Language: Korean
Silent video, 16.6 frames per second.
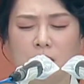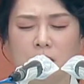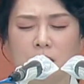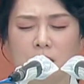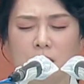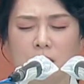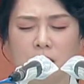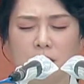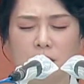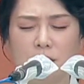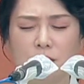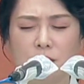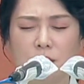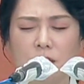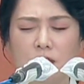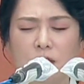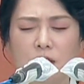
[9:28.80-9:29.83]
단니
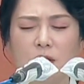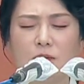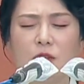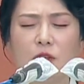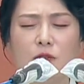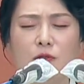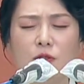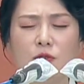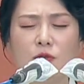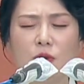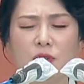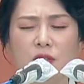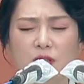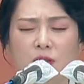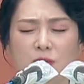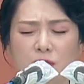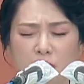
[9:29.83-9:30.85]
철을 책임져 이루신
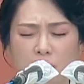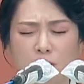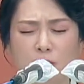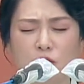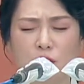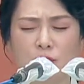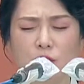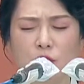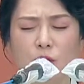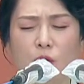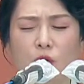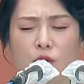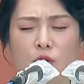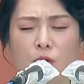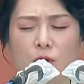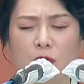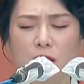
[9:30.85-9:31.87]
원자님 세임 주옵시고
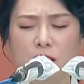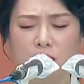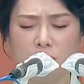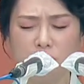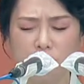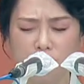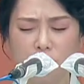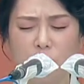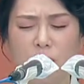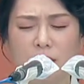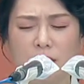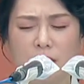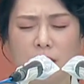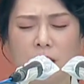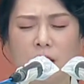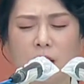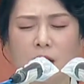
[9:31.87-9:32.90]
더 불같은 기도 안에